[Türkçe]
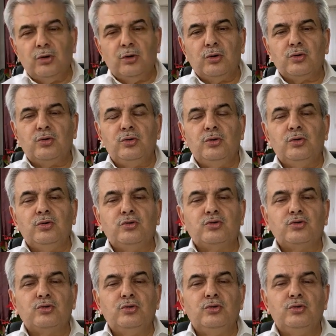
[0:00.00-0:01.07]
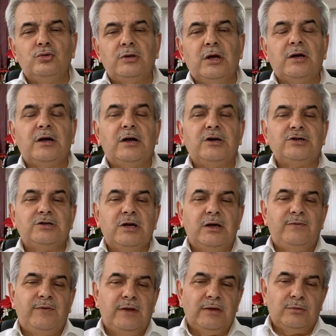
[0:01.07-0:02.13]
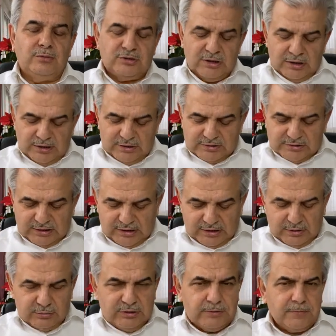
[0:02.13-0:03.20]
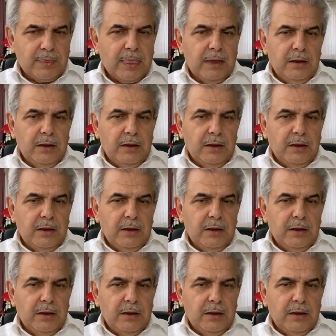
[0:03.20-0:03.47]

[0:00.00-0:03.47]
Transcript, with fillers: O kuyunun suyuna karşı Efendimiz Aleyhisselam'ın